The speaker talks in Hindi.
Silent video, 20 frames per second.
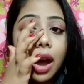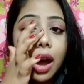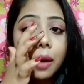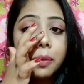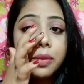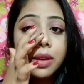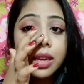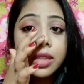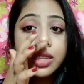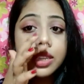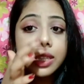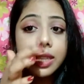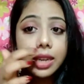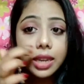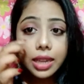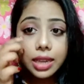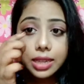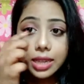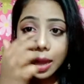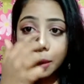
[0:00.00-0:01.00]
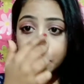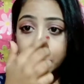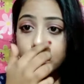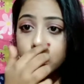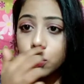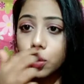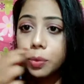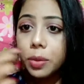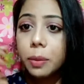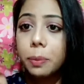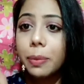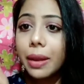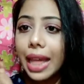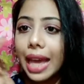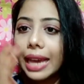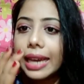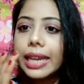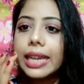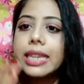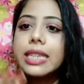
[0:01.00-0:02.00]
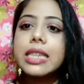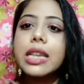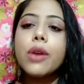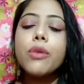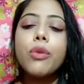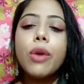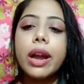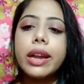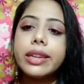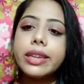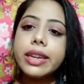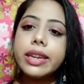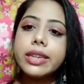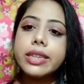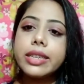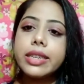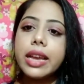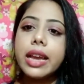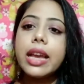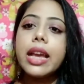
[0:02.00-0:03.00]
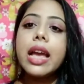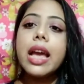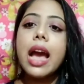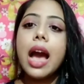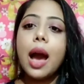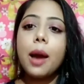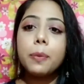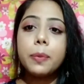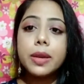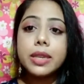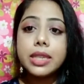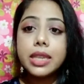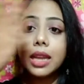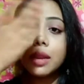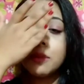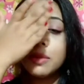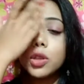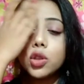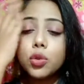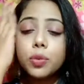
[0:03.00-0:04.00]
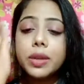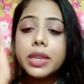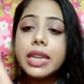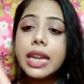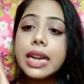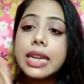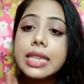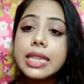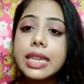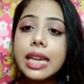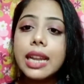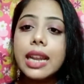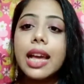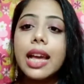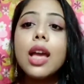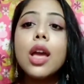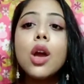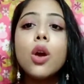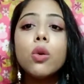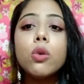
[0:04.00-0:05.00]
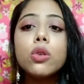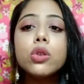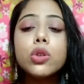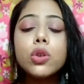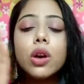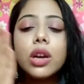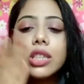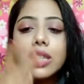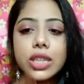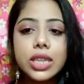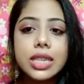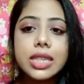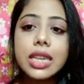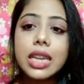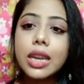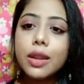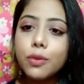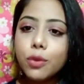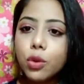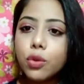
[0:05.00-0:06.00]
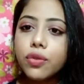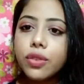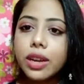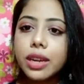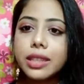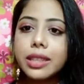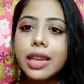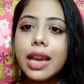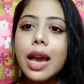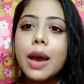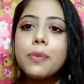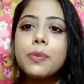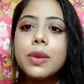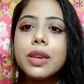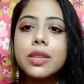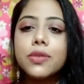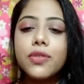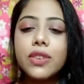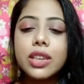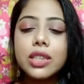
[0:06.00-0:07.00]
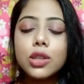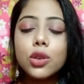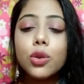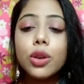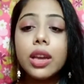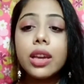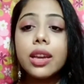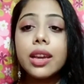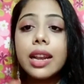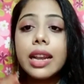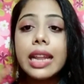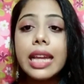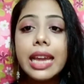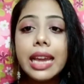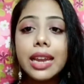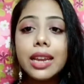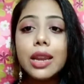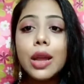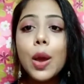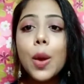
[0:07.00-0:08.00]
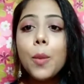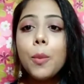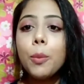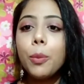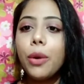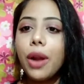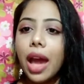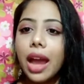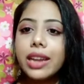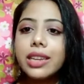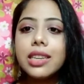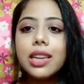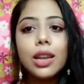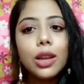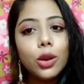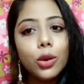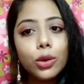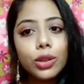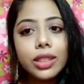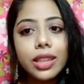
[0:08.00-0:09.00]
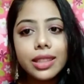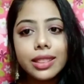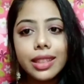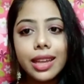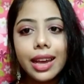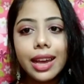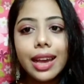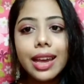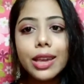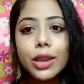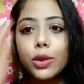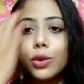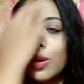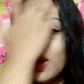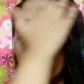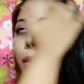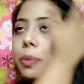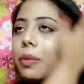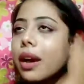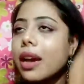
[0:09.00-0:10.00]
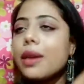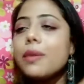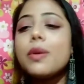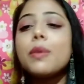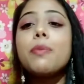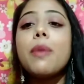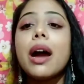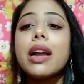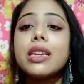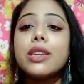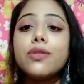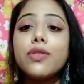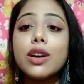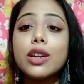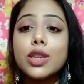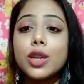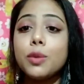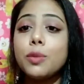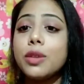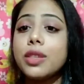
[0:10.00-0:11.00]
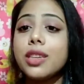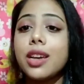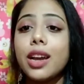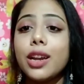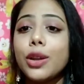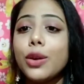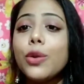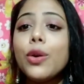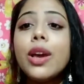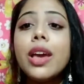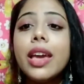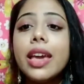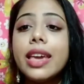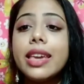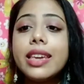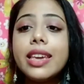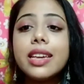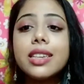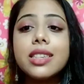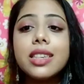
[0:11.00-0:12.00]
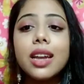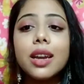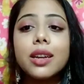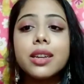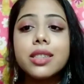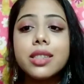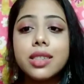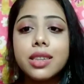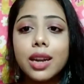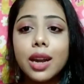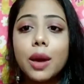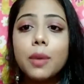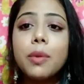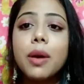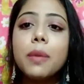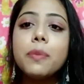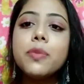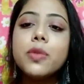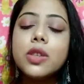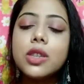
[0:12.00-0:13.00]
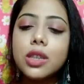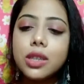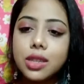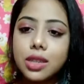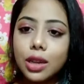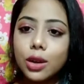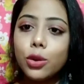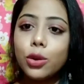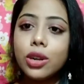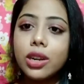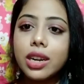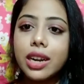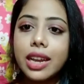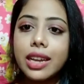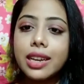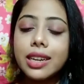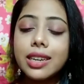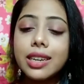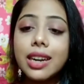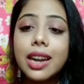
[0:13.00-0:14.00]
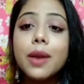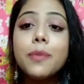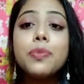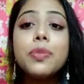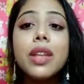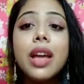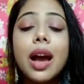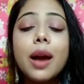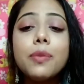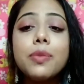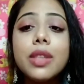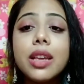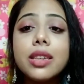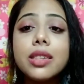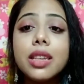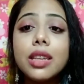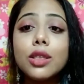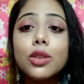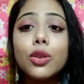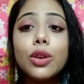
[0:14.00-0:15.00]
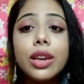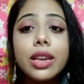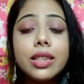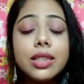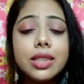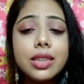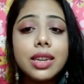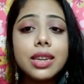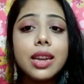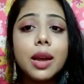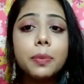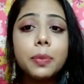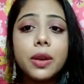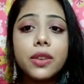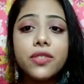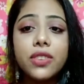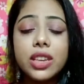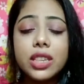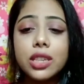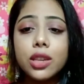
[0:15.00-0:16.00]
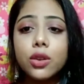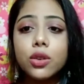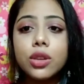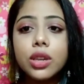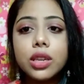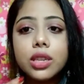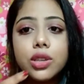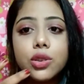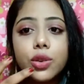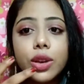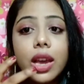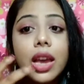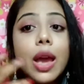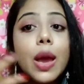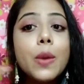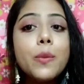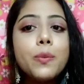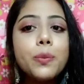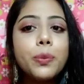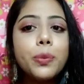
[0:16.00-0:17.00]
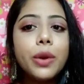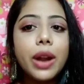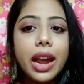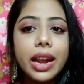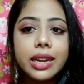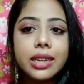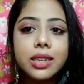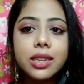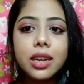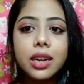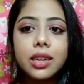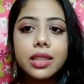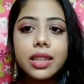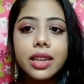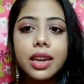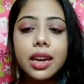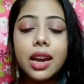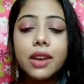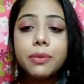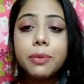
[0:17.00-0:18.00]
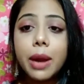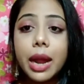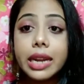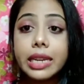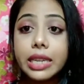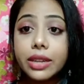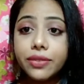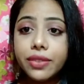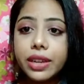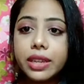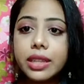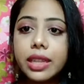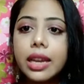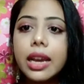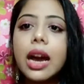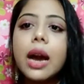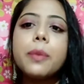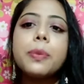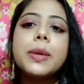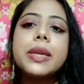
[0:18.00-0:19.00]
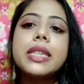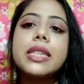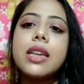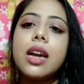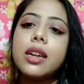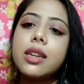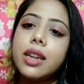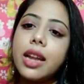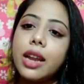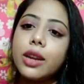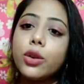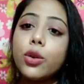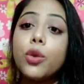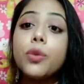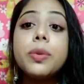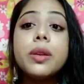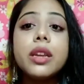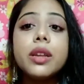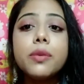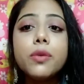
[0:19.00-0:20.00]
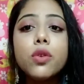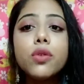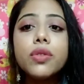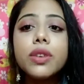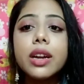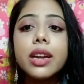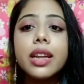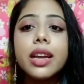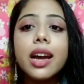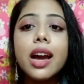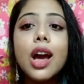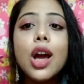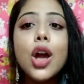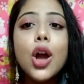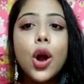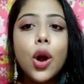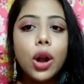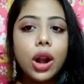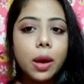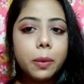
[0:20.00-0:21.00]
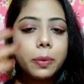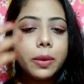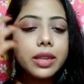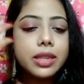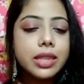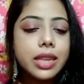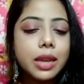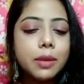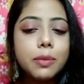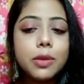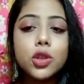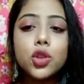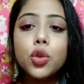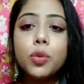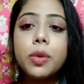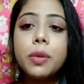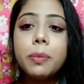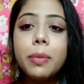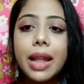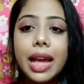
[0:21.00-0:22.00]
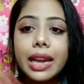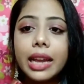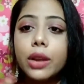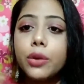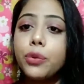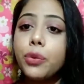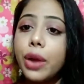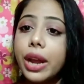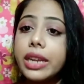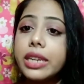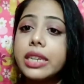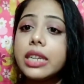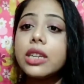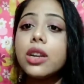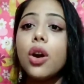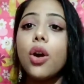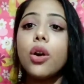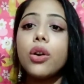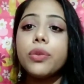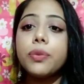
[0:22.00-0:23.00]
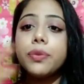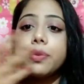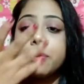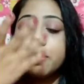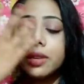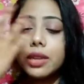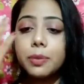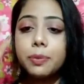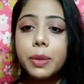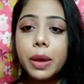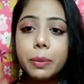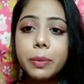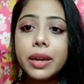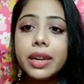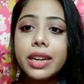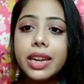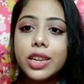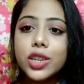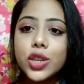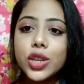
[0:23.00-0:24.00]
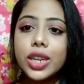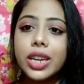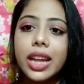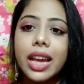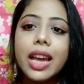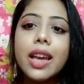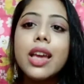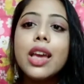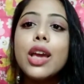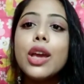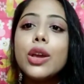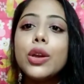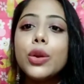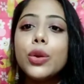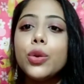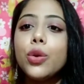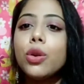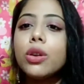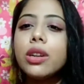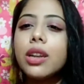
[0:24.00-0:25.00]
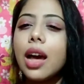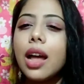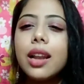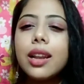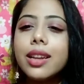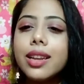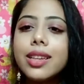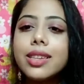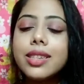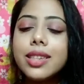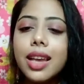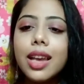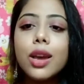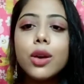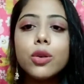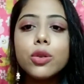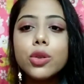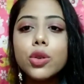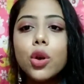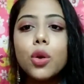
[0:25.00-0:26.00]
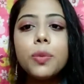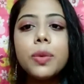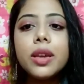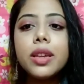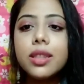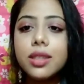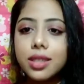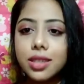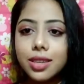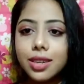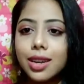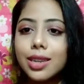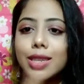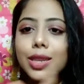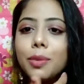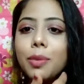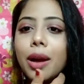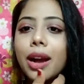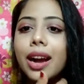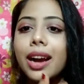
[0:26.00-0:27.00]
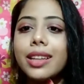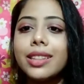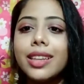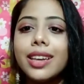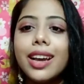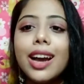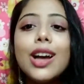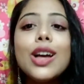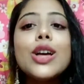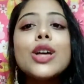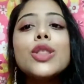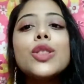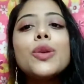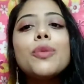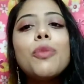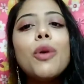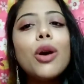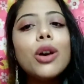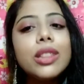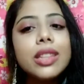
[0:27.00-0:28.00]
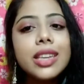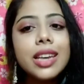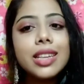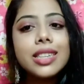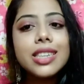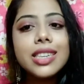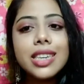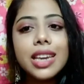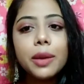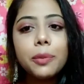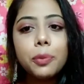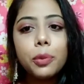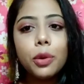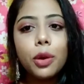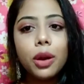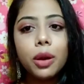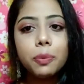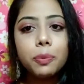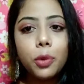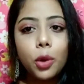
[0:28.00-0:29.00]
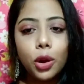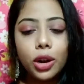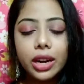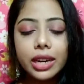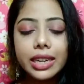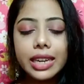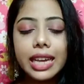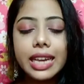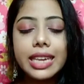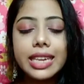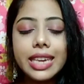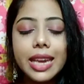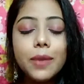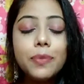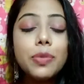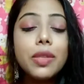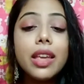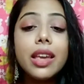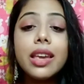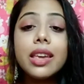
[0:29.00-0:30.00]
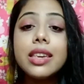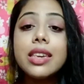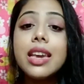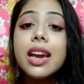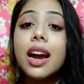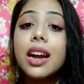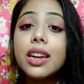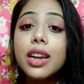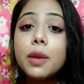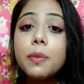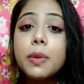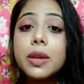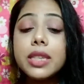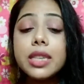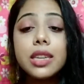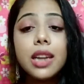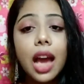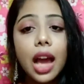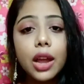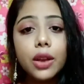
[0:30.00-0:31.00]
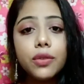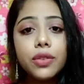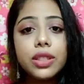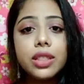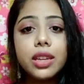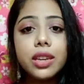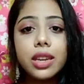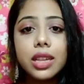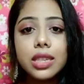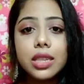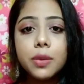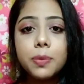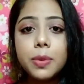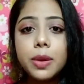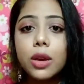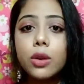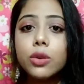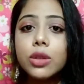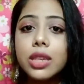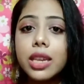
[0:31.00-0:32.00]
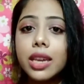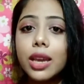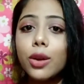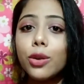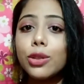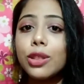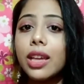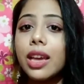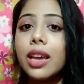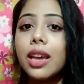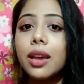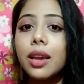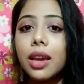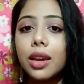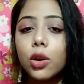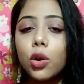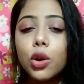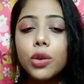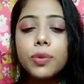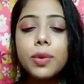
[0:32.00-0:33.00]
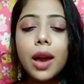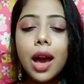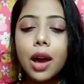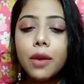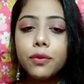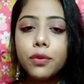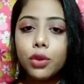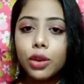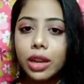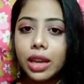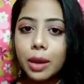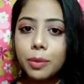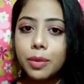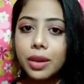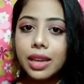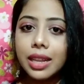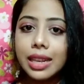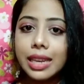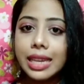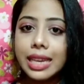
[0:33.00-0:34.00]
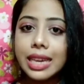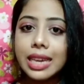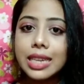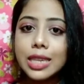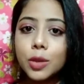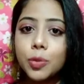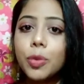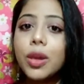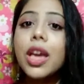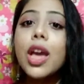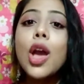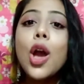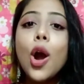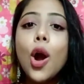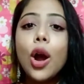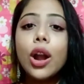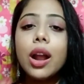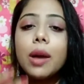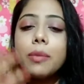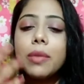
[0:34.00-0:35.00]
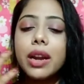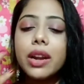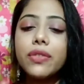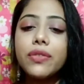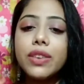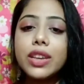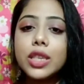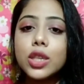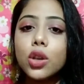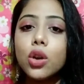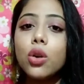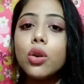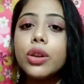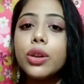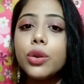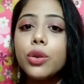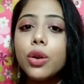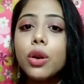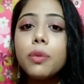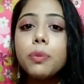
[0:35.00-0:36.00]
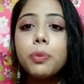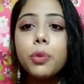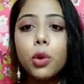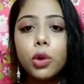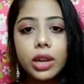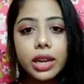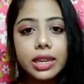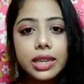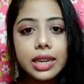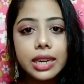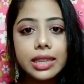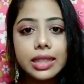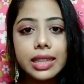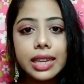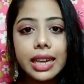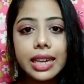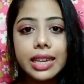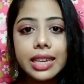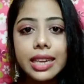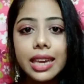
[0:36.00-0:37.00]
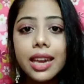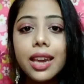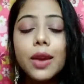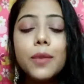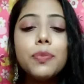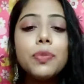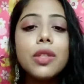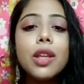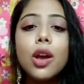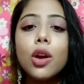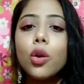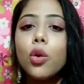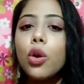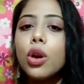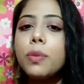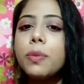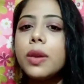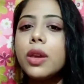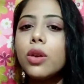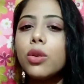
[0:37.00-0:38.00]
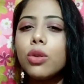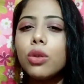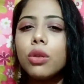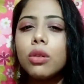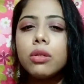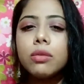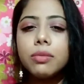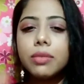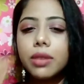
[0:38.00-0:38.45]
आप अच्छी तरीके से आपके जो भी ब्लैक हेड्स है वाइट हेड्स है आपकी स्किन में जो भी डेड सेल है उसको अच्छे से रिमूव करता है आपके फेस को एक क्लीन ब्राइट लुक देता है यू you नो know, आप कहीं भी पार्टी फंक्शन में जा रहे हो ये सर स्क्रब आप ज़रूर ट्राई करना आप देख सकते हो इंस्टेंट आपके फेस को ये जो है ब्राइट कर देगा ब्राइट इफेक्ट देगा आपके सन टैन को भी रिमूव करेगा और आपकी स्किन में जो भी ब्लैक हेड वाइट हेड और पिगमेंटेशन है यू नो डालनेस है उसको भी झट से भगा देगा तो बहुत ही अच्छी एक प्रोडक्ट है ये ये हंड्रेड परसेंट आयुर्वेदिक रेसिपी है उससे क्या होता है कोई भी हार्मफुल केमिकल नहीं है इसमें और हमारे फेस को यू नो प्रोटेक्ट करता है ये कोई भी यू नो